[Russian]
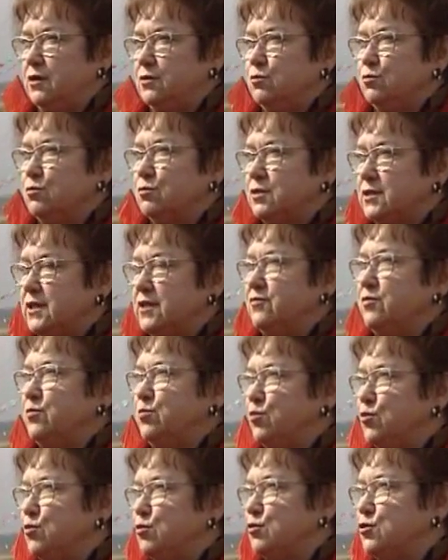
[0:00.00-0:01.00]
ну, слава
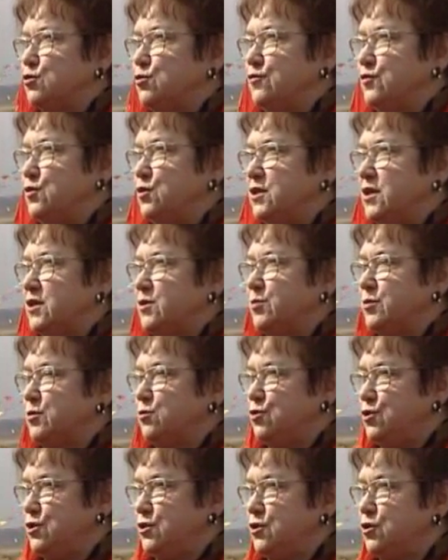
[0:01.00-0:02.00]
богу, что все так
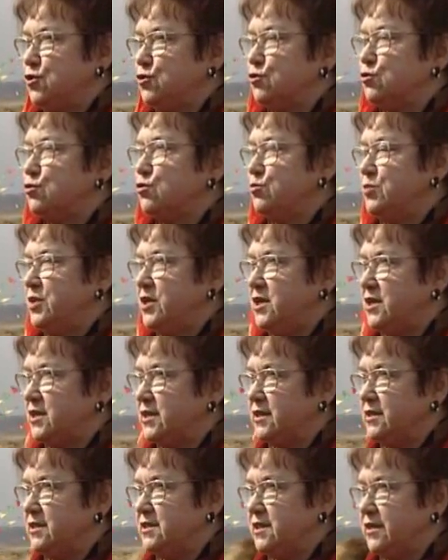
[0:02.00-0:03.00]
получилось, что сумели
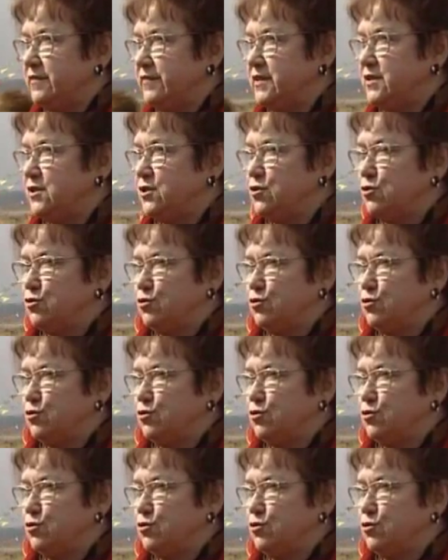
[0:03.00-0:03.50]
организоваться,